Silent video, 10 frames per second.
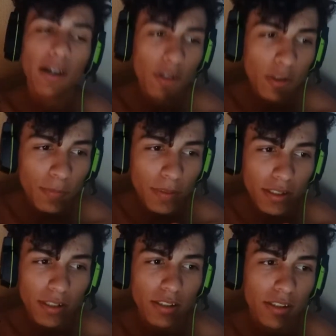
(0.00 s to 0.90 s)

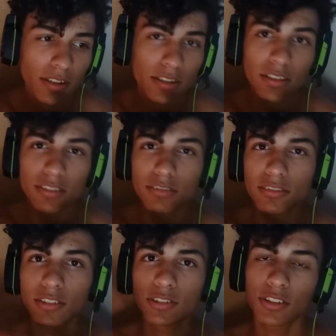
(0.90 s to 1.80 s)
roupa,
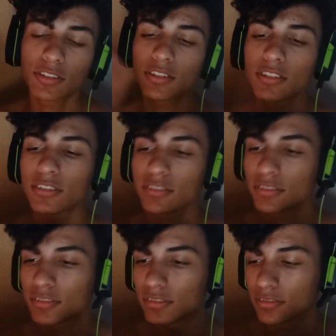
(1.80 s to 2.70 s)
eu só tô.
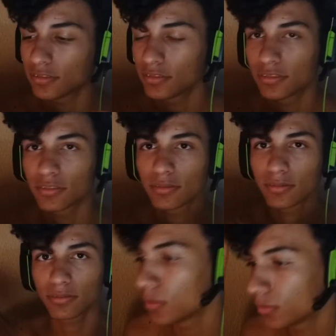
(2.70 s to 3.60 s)

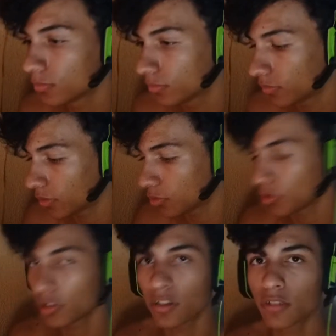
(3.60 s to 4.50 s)
Então o
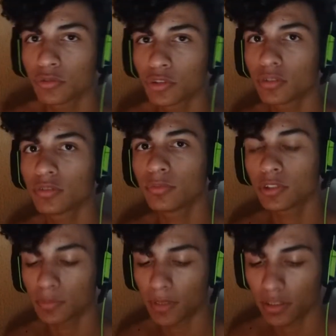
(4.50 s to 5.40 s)
jogo é um jogo
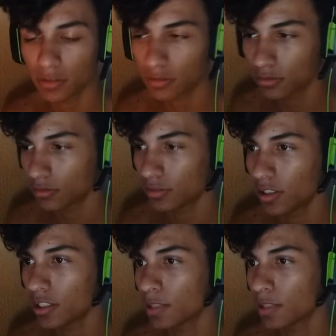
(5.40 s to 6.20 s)
muito maneiro, ele